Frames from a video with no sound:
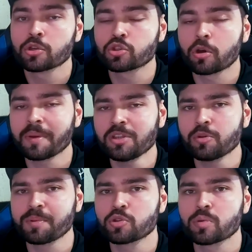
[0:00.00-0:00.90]

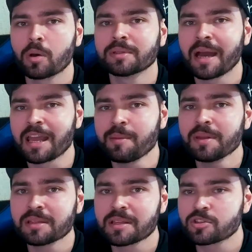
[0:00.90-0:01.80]
somente o pessoal da
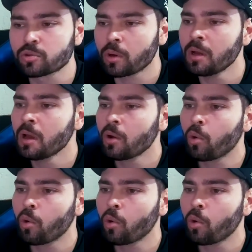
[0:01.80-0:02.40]
MDT Store